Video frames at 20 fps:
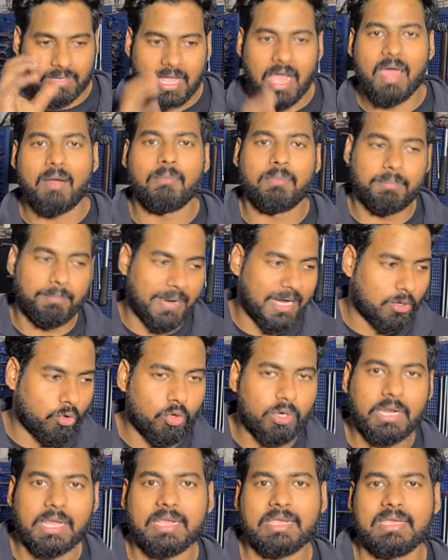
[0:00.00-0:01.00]
कार
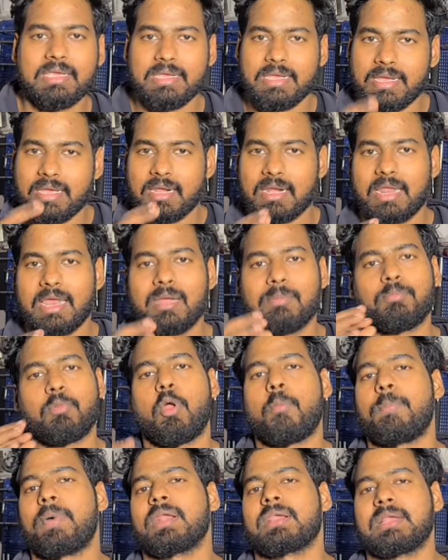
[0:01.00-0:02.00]
पेट्रोल टंकी एयरलाइन
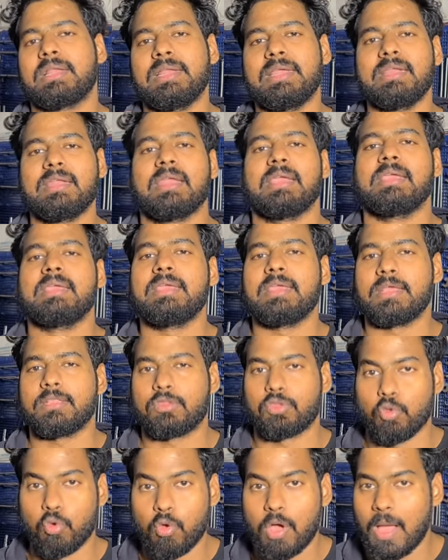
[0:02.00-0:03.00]
प्रॉपर क्लीन नहीं है
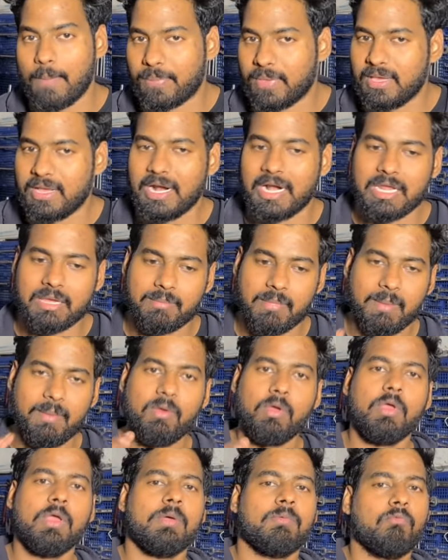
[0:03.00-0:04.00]
तो आपकी गाड़ी में
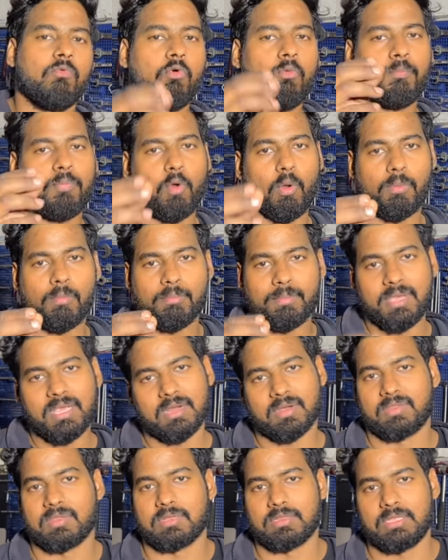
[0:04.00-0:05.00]
वो प्रॉब्लम भी
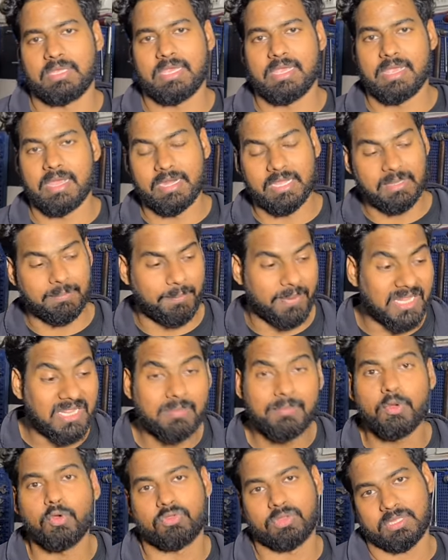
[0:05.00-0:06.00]
कर सकती है यानी कि
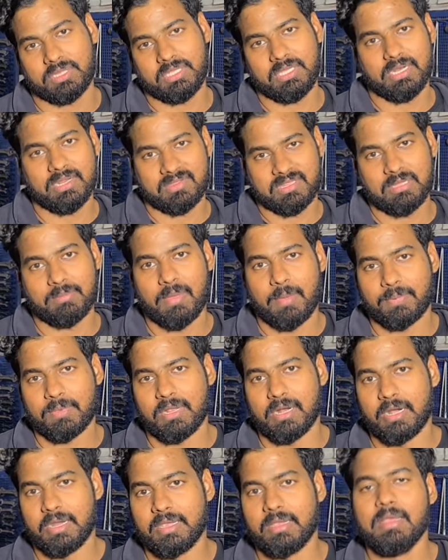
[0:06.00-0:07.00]
बंद भी हो सकती है रास्ते में
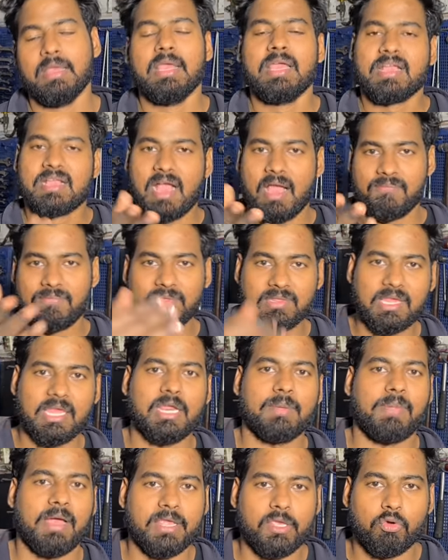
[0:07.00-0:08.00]
आपकी गाड़ी काफ़ी
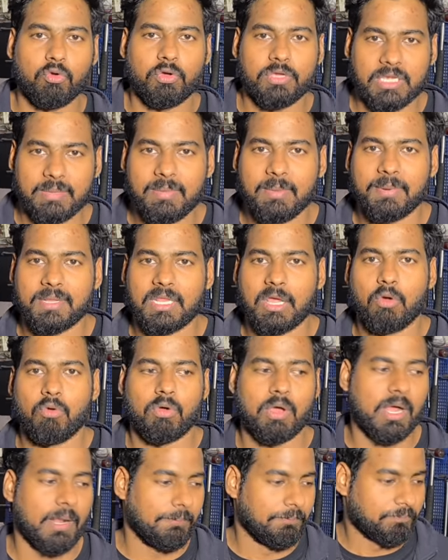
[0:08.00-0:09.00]
सारे भाइयों को ये भी पता
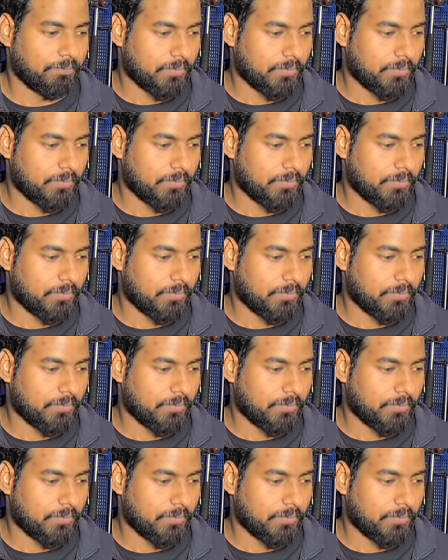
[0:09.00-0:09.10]
होगा